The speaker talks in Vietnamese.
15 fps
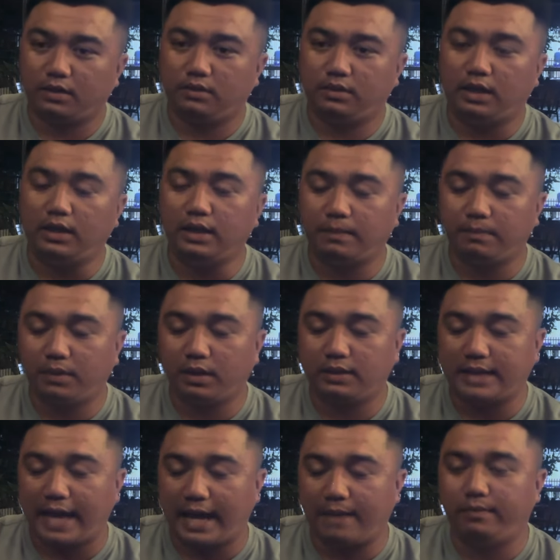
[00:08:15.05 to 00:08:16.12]
chính em à,
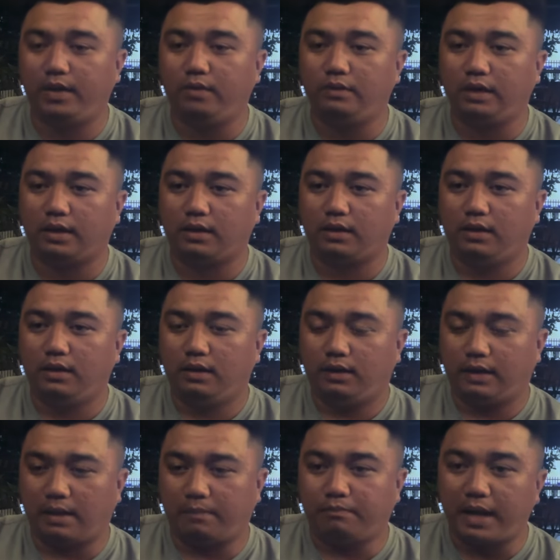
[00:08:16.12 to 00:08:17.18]
cha em hiếu nè
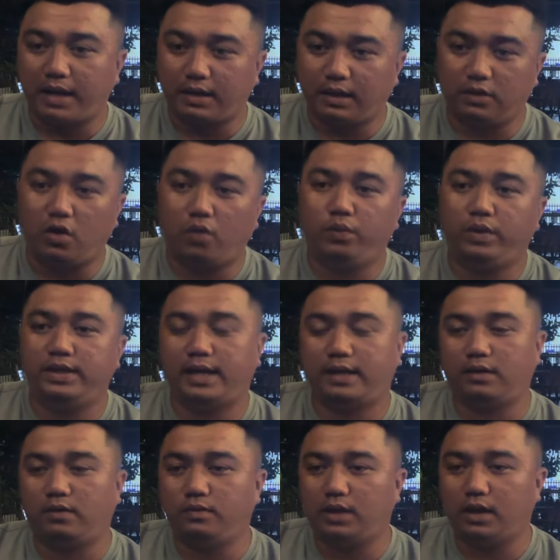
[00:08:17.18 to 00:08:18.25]
là mắc là do nguyên nhân
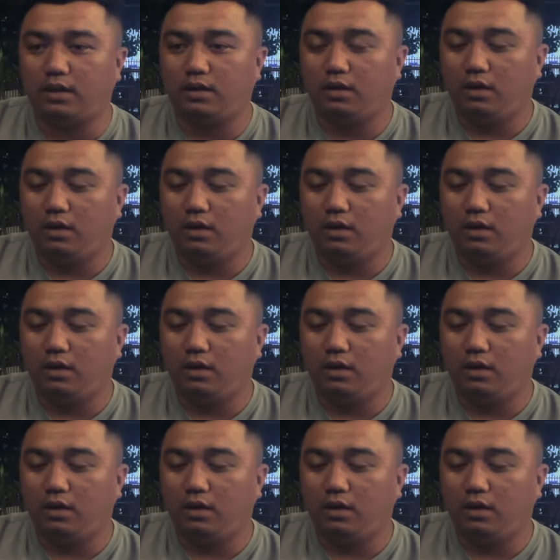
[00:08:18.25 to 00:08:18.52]
đó quý vị